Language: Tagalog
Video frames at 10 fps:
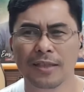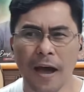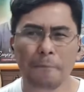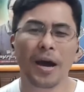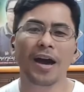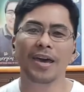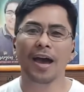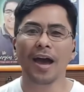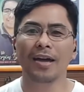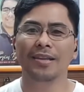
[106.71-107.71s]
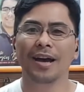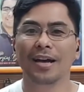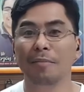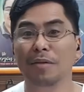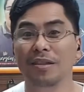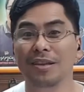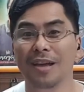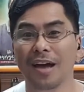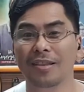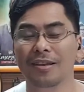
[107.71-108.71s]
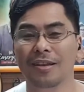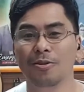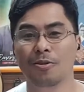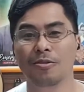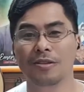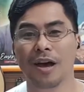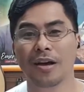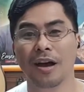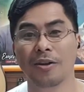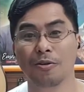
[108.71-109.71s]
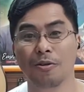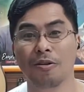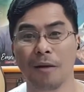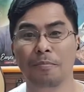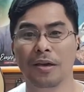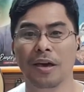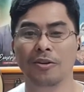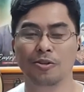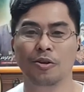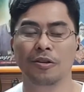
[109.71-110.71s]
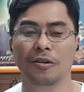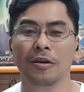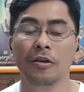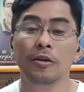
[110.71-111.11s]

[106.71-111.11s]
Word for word: Tama kaya na gamitin natin ito sa ganoong application?